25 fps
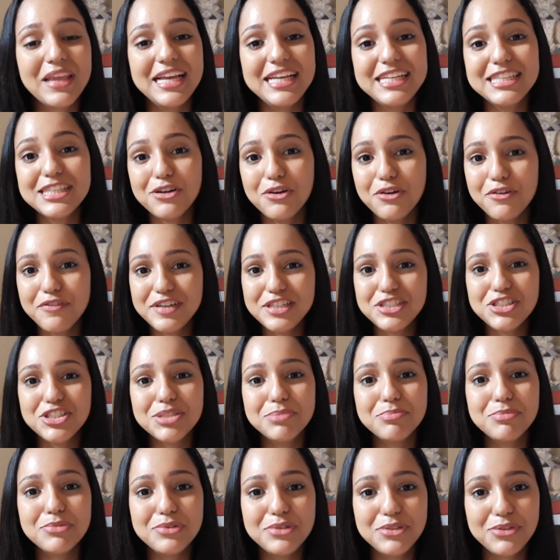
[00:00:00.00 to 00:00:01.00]
Então eu
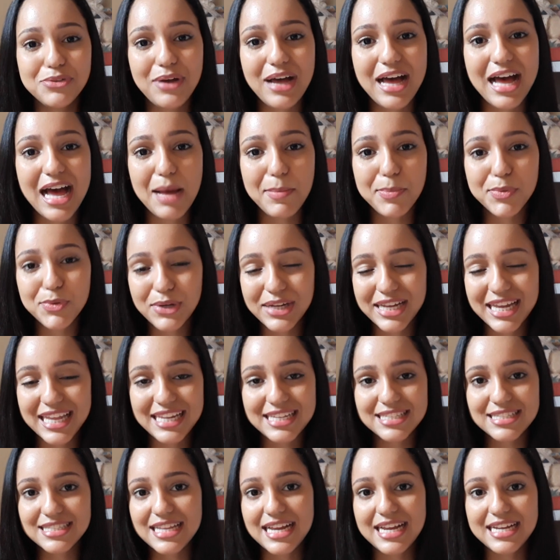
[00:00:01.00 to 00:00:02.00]
vendi muito rápido
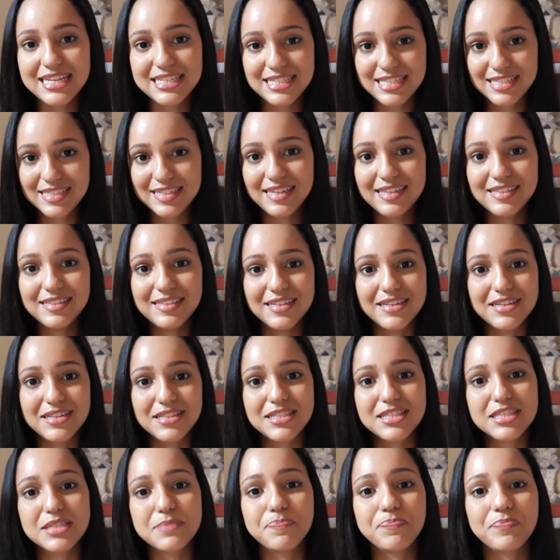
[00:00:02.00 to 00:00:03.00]
aqueles 10
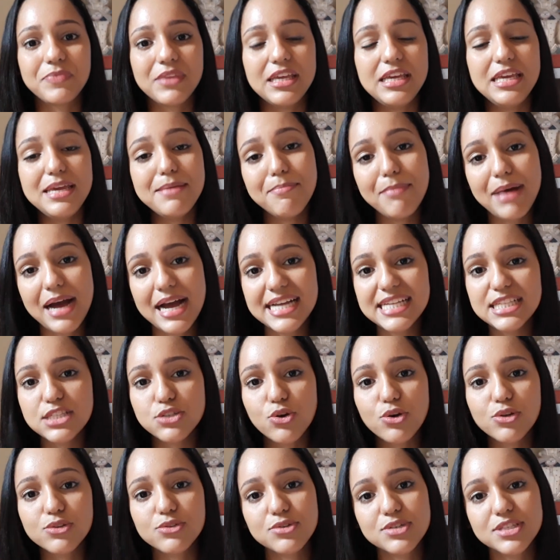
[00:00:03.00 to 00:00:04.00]
hidratantes e mais
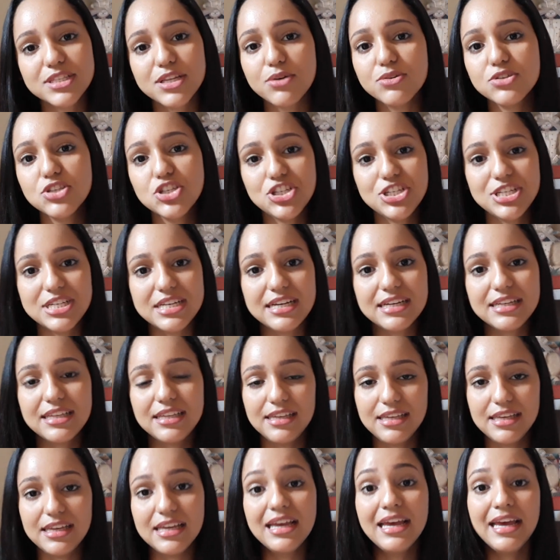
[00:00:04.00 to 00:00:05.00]
outros que eu tinha
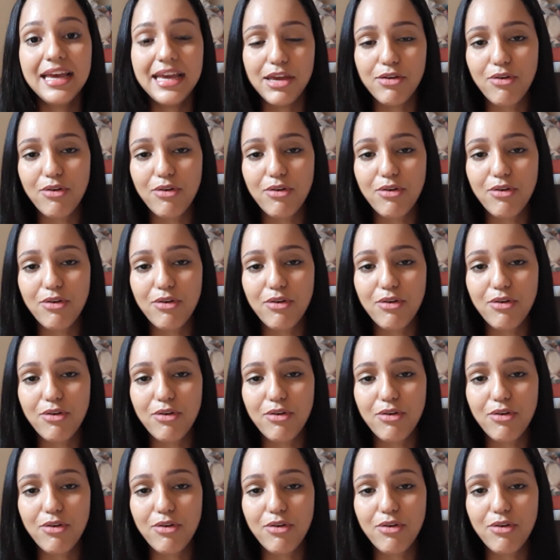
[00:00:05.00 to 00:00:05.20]
aqui.